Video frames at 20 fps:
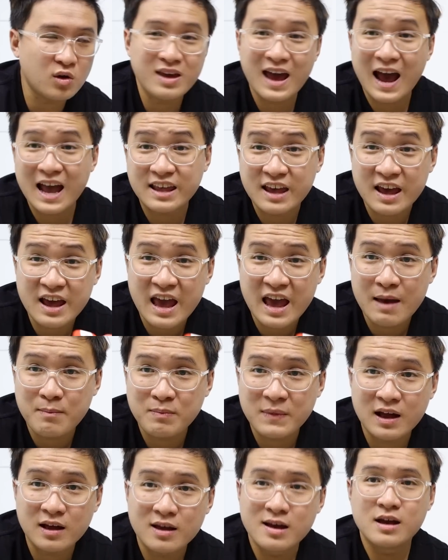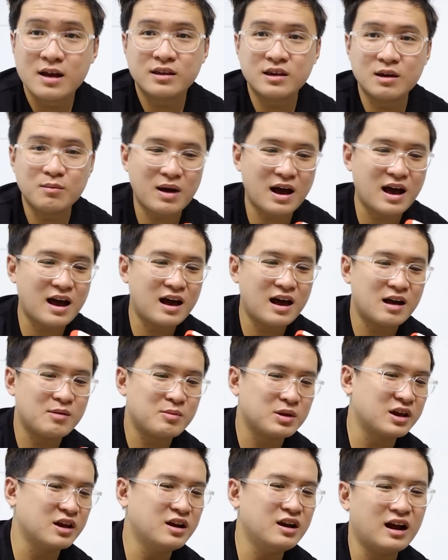đôi giày trẻ em nha nhưng mà
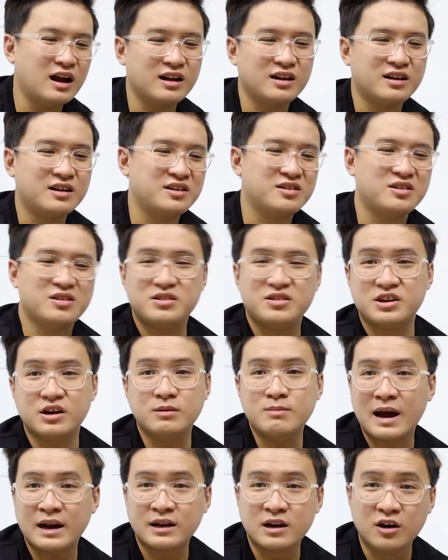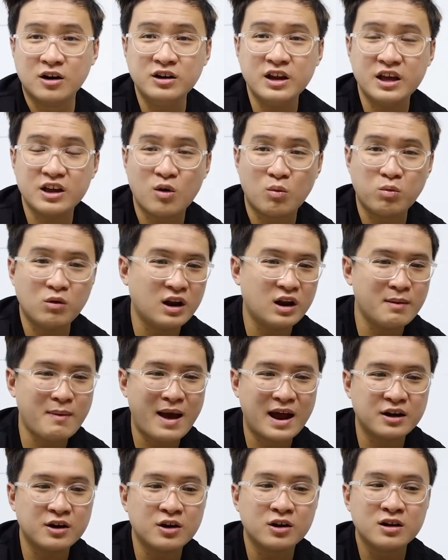mình nghĩ rằng những bạn nữ thì cũng có thể
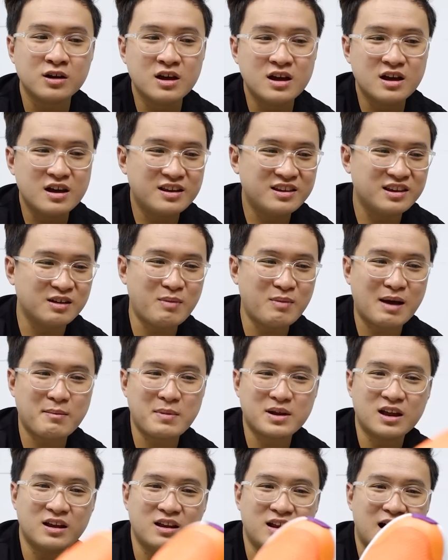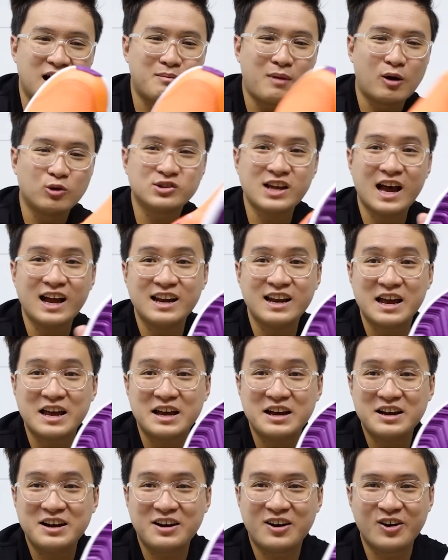mang được những bạn mà thích ờ, màu sắc nè
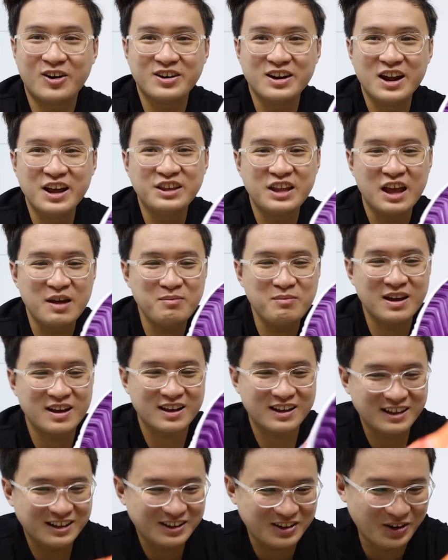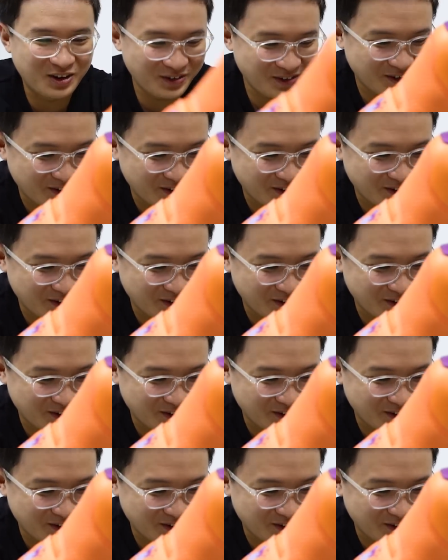đó, ờ, đế tím nè vô